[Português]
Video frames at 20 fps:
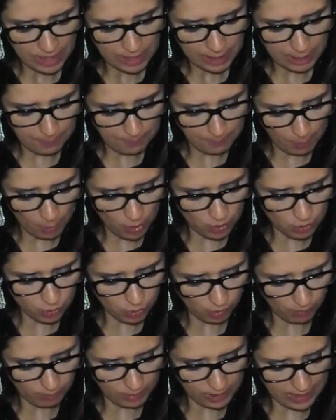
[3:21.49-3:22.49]
e pôs
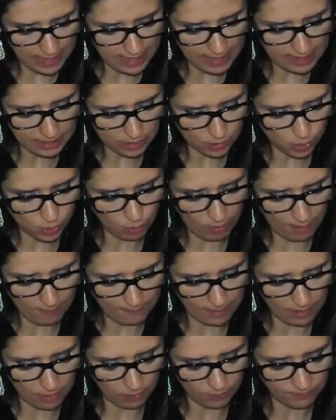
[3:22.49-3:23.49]
sobre ele a sua
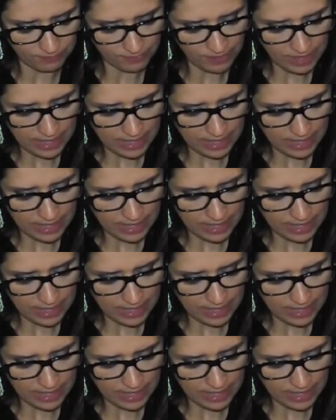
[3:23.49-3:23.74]
mão.